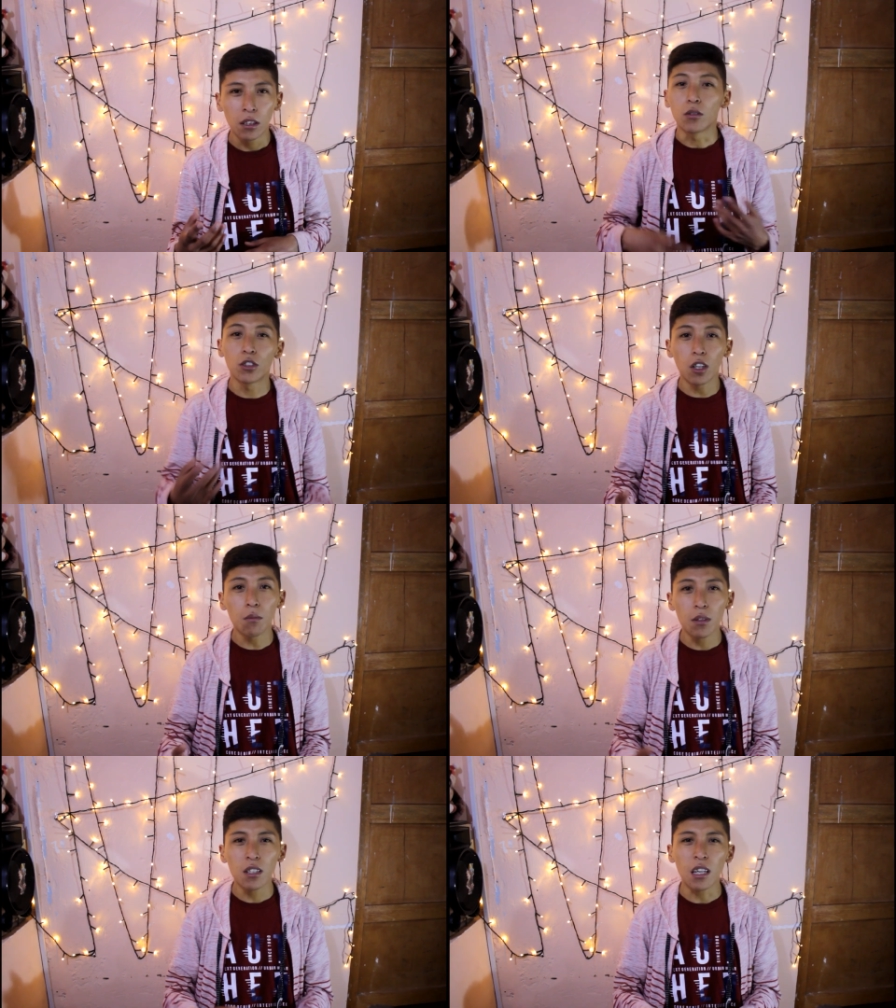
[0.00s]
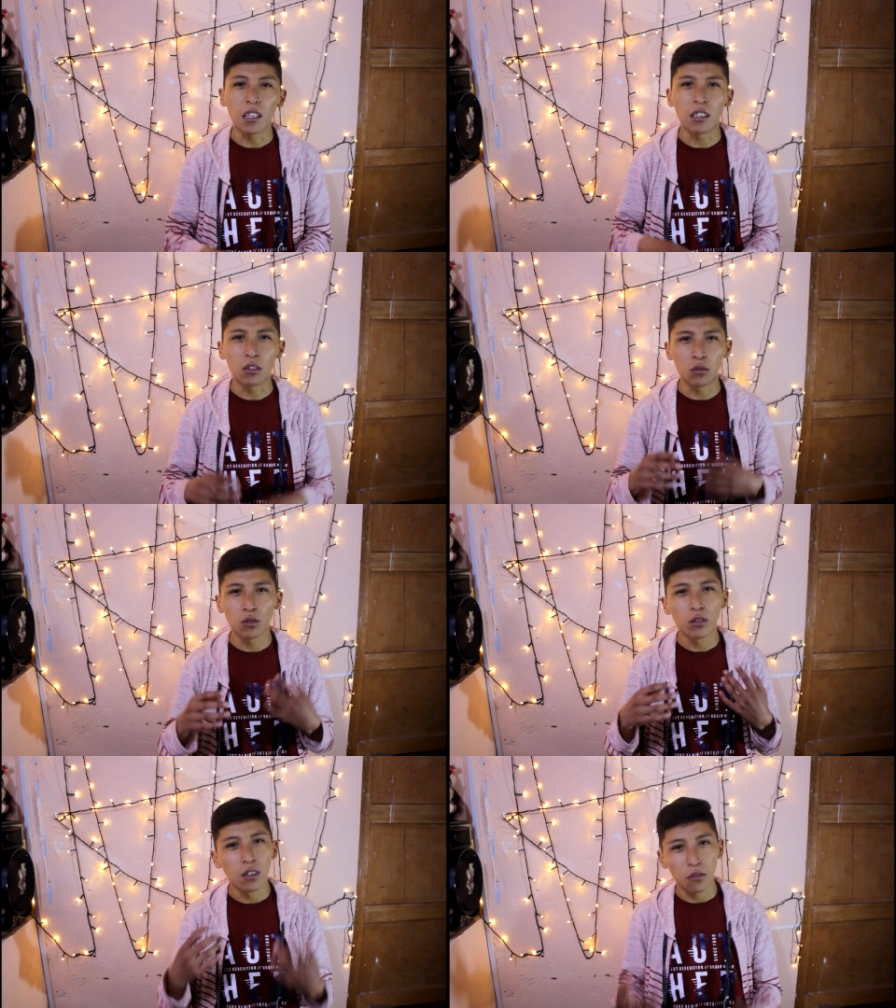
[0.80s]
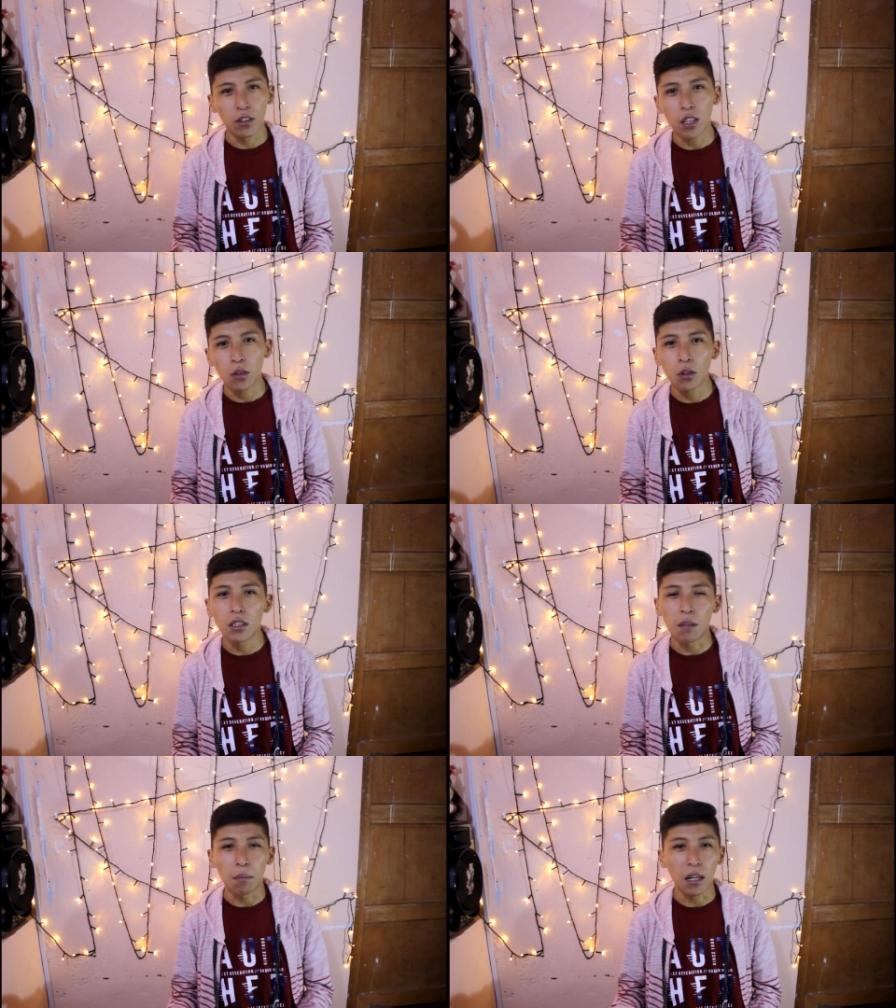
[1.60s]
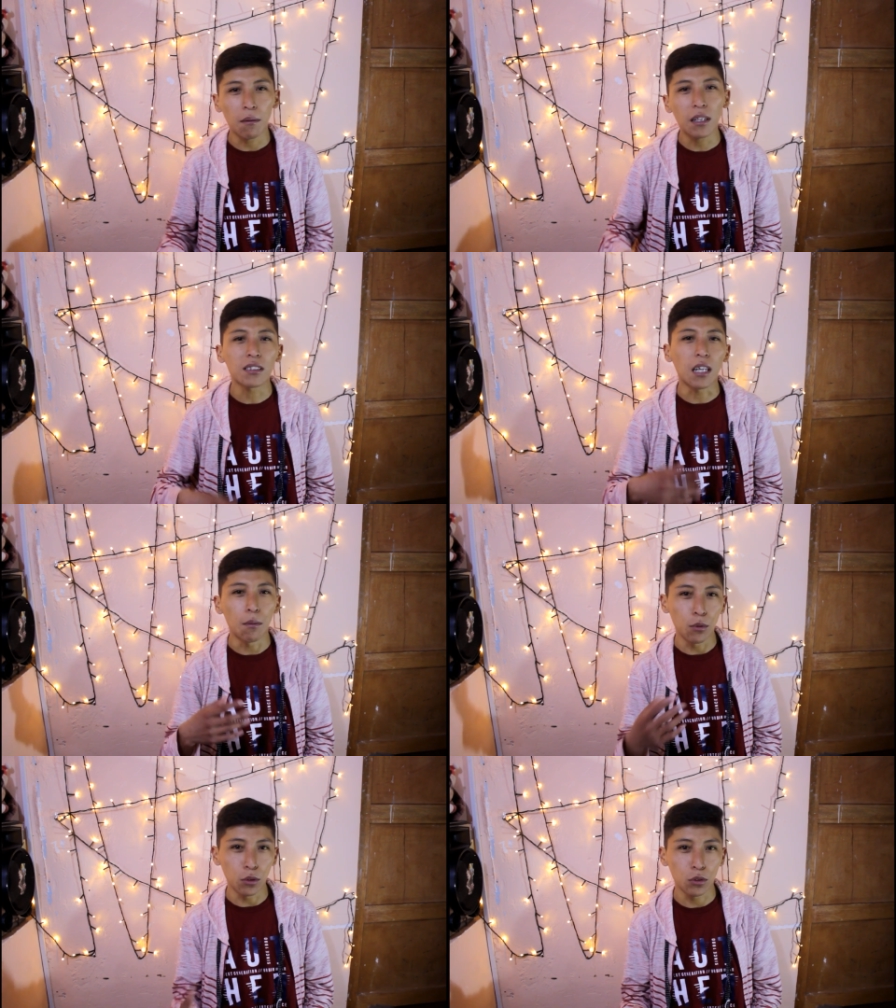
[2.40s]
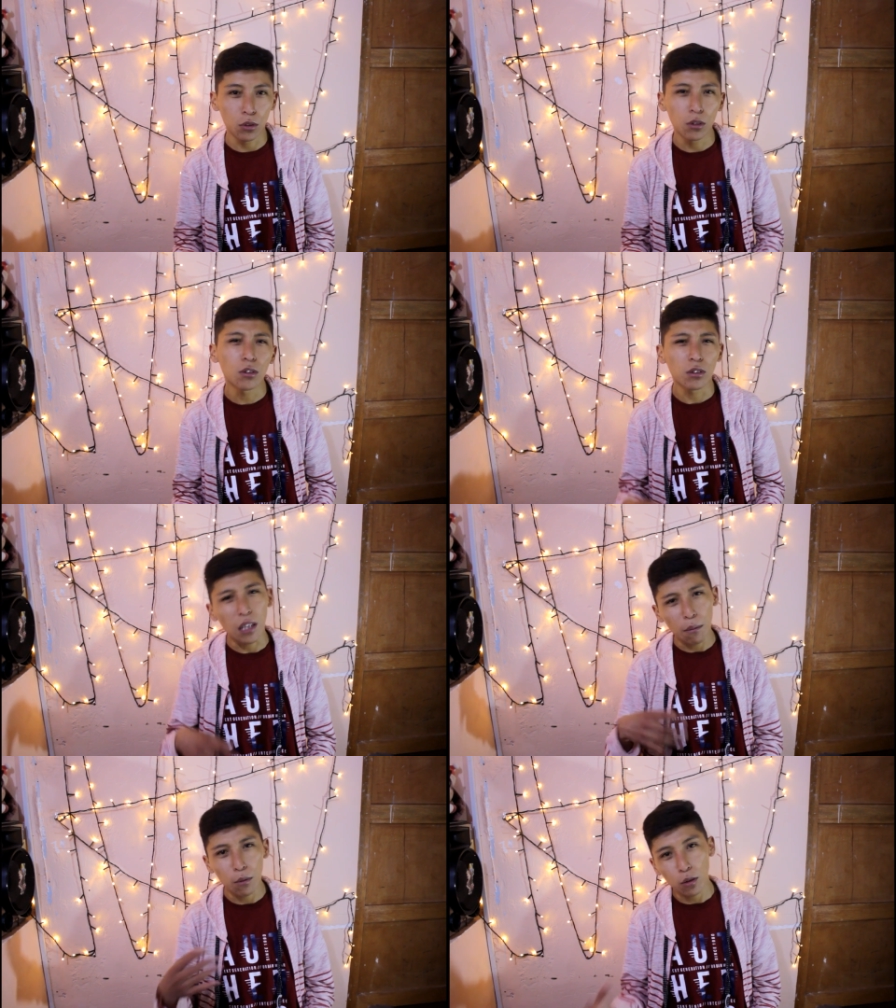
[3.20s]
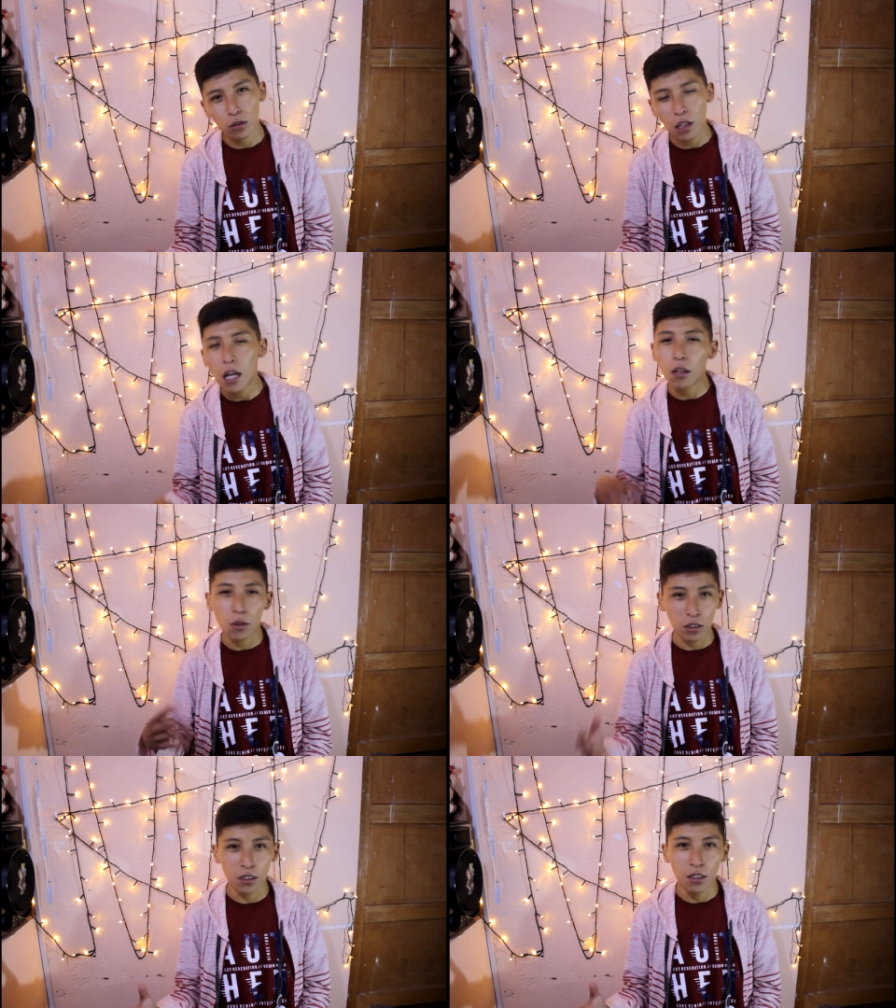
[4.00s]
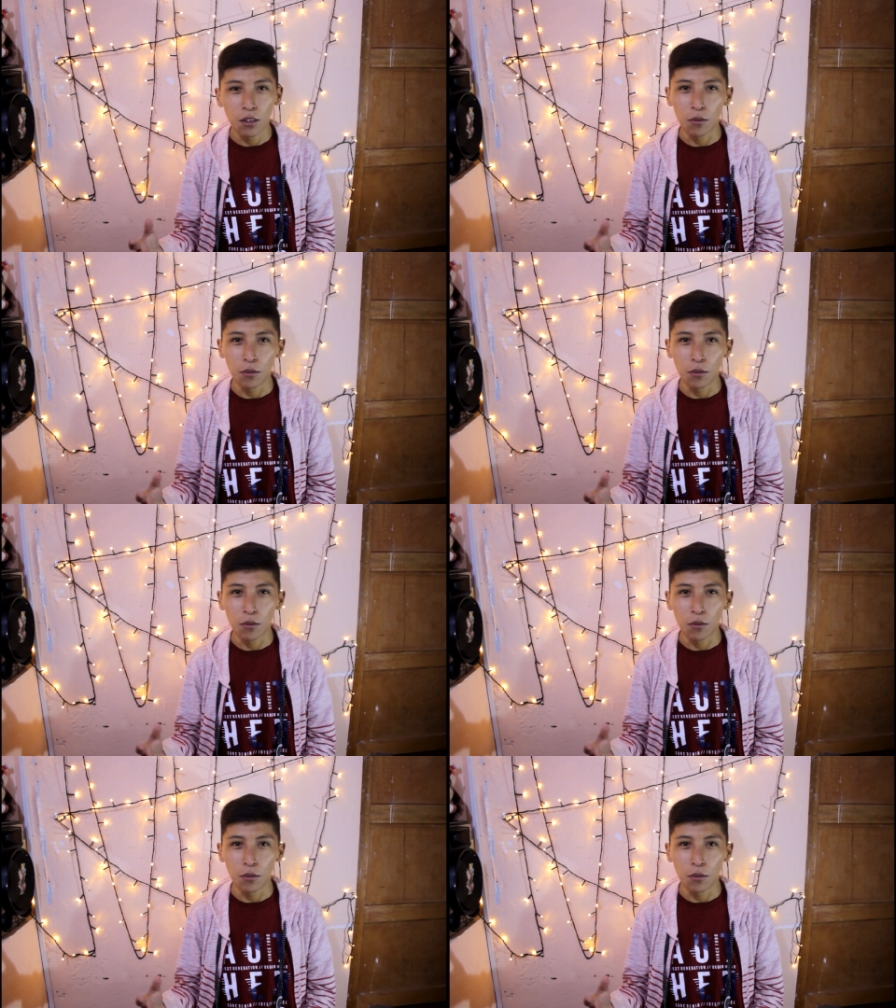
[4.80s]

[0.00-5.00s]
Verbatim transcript: Yomi, en eh, su significado es la palabra sabroso, sabrosa, algo así.